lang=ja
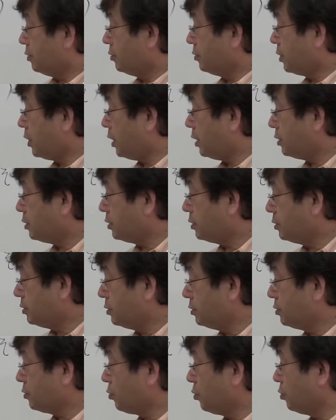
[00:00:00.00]
で
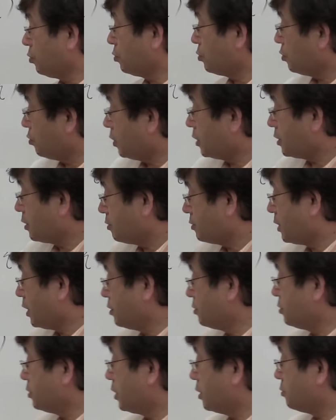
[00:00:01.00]
こういうこと言われちゃう
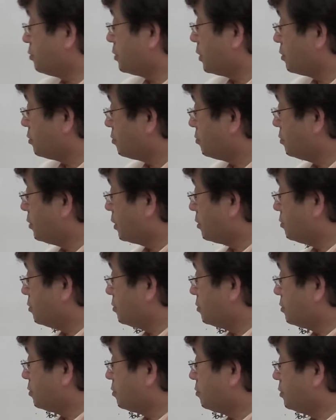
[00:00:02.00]
炭水化物は少な
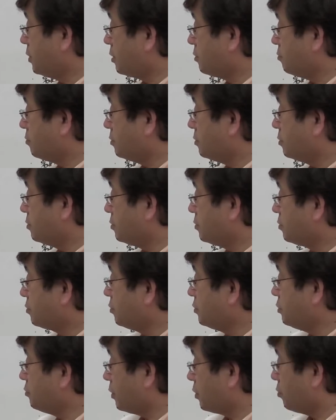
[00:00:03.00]
く少なく
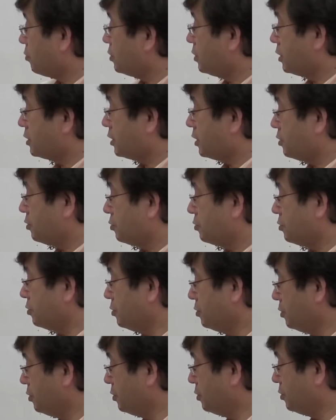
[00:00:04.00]
少しは取りなさいよ
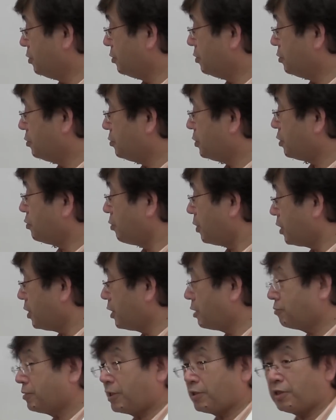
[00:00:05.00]
と言わ
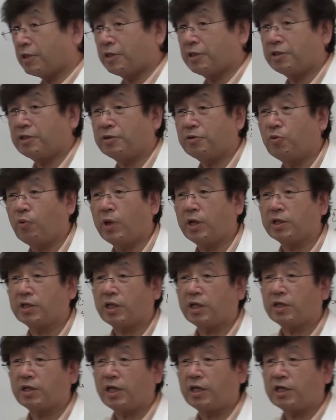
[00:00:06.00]
れなくたってご
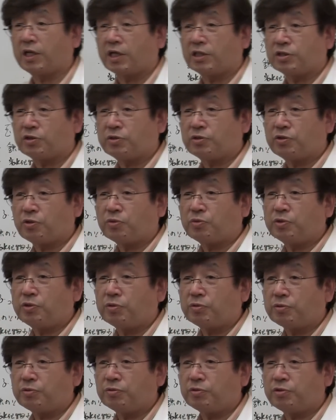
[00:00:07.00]
飯た何か食
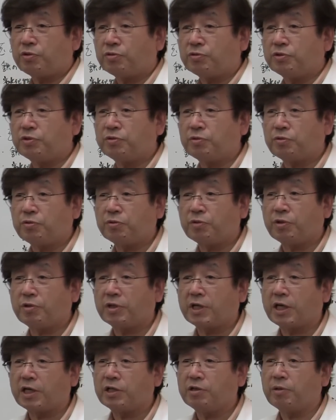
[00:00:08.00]
事を食事をとって
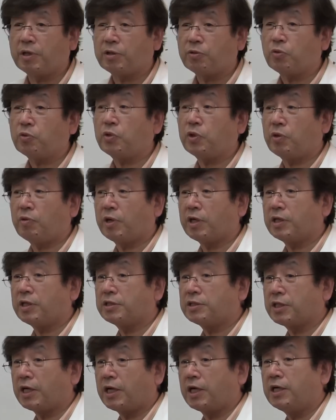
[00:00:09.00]
る限りはとってるわけ
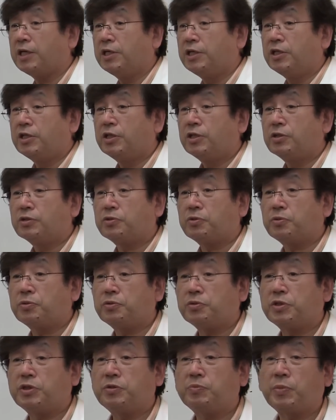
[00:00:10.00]
ですからそ
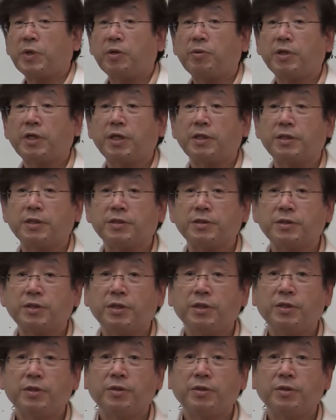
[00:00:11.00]
ういう心配はないんです